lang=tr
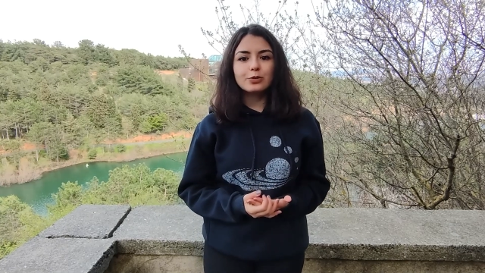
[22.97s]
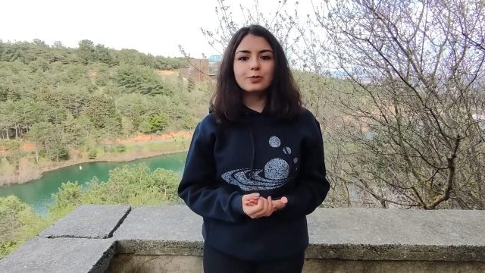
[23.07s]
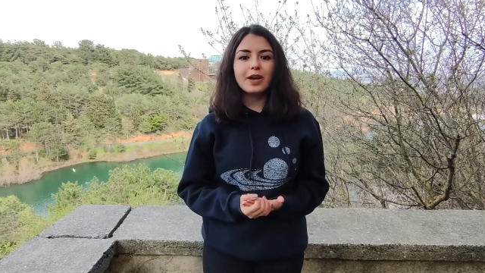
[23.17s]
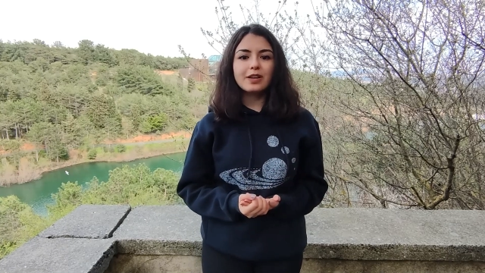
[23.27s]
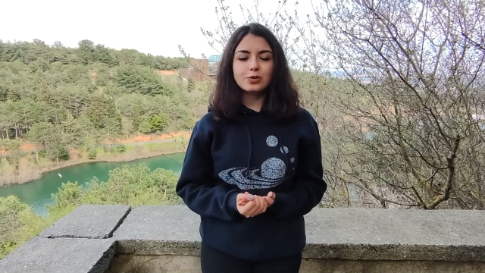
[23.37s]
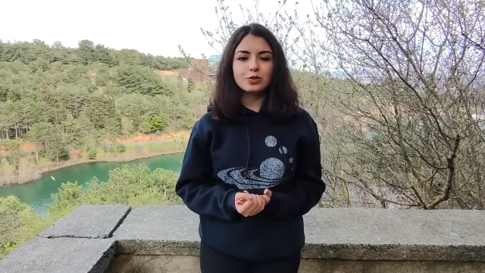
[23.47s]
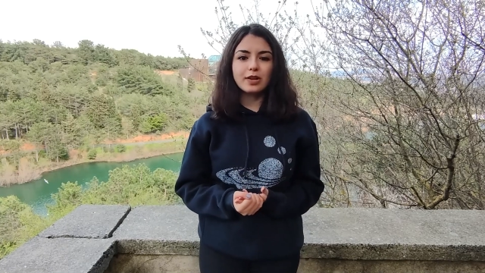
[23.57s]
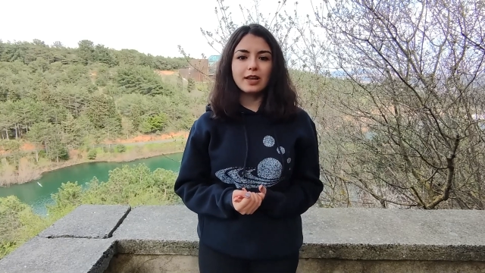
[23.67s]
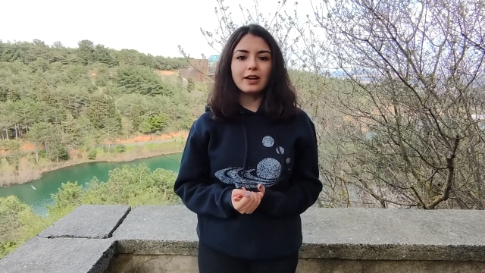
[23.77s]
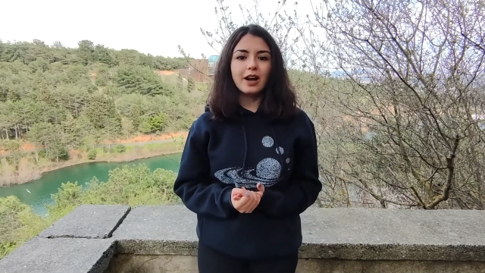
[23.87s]
Tüm beyaz
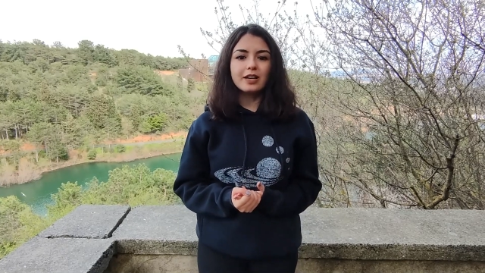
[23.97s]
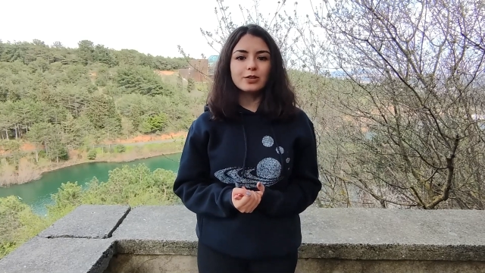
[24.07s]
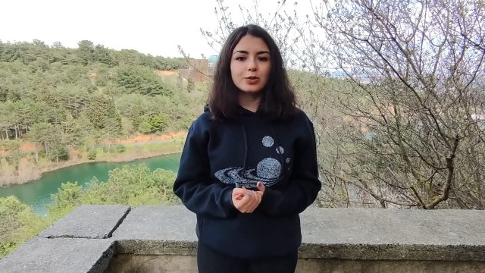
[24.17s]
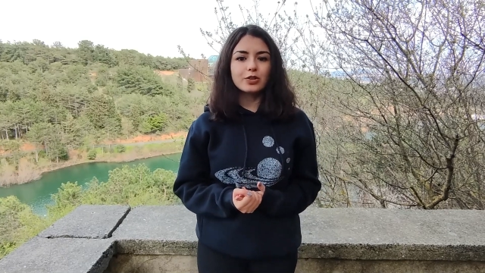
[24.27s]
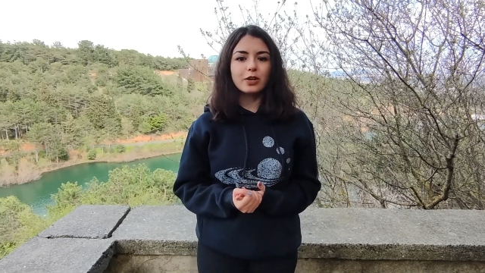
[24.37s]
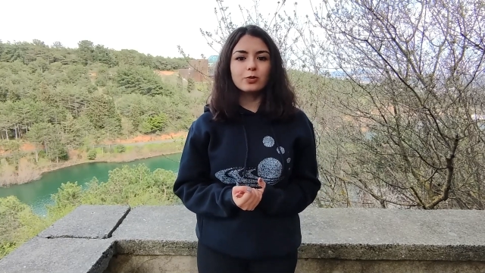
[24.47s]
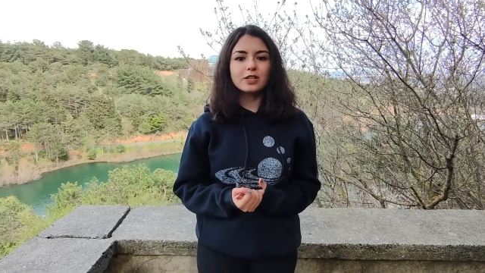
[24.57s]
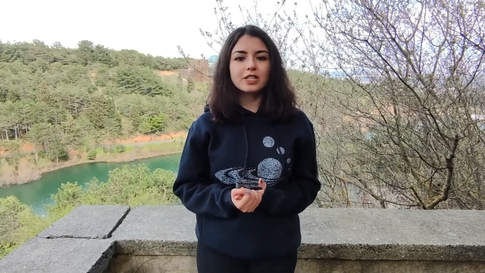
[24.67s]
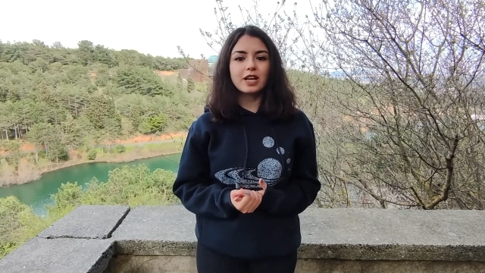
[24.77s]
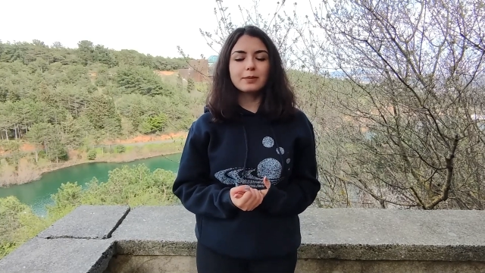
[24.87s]
cüceler aynı kütleye
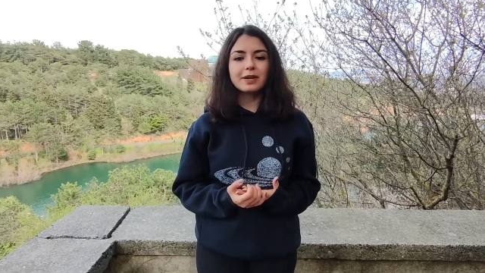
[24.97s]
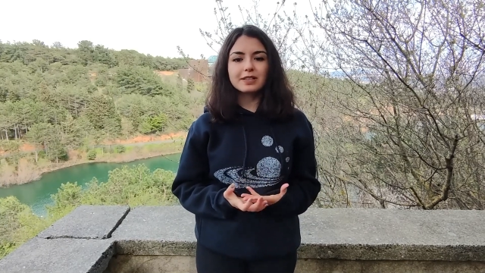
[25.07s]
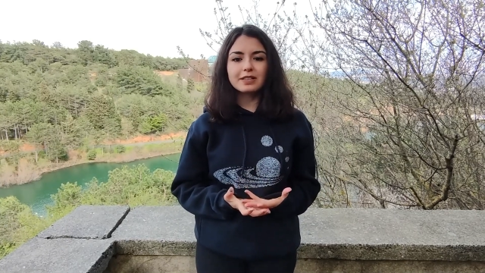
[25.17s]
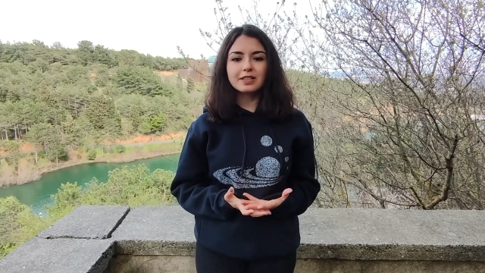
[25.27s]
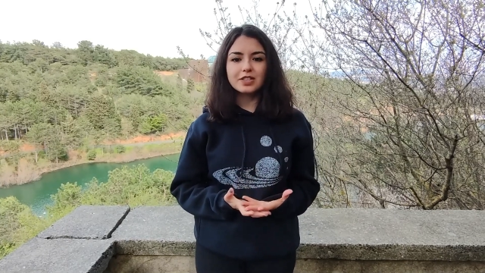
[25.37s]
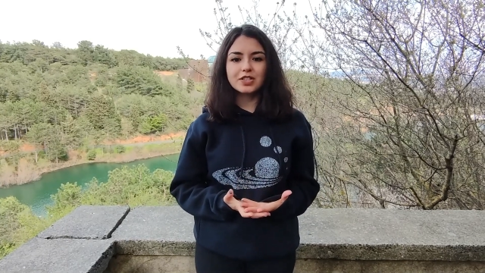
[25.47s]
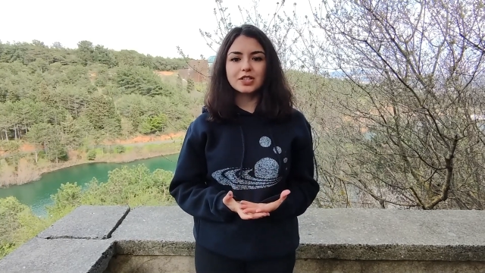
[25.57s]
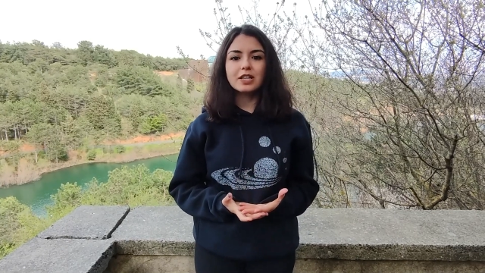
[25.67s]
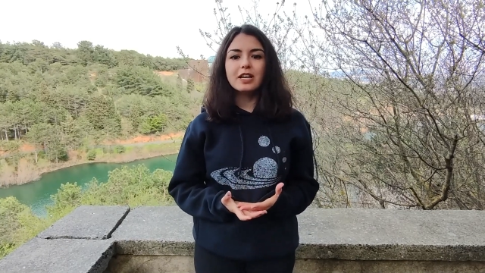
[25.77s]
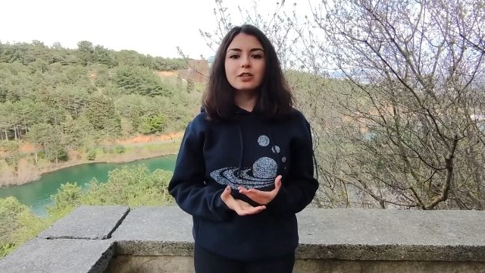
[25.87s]
ulaşarak patladığı
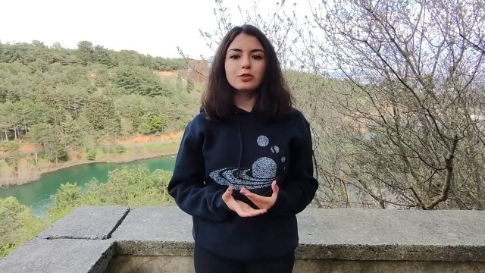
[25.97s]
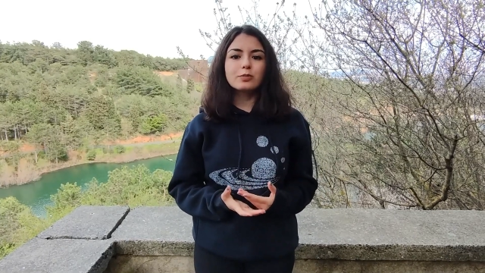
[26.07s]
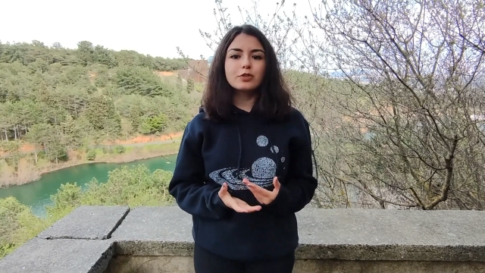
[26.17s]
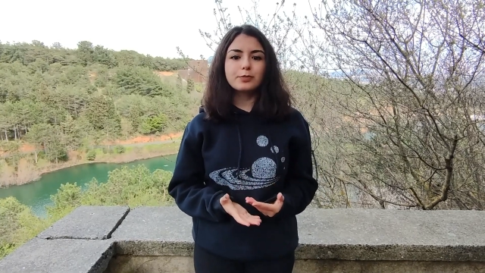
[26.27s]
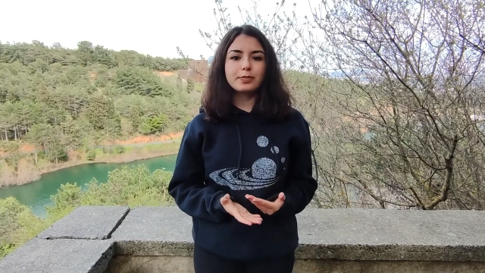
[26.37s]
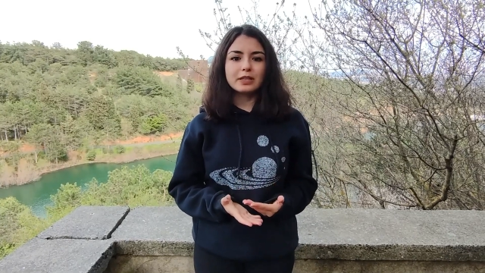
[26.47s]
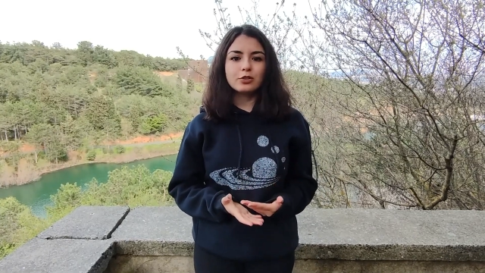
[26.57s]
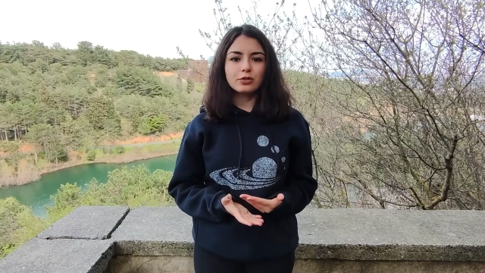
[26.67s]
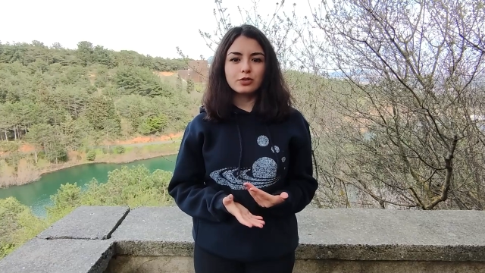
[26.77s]
için tüm tip 1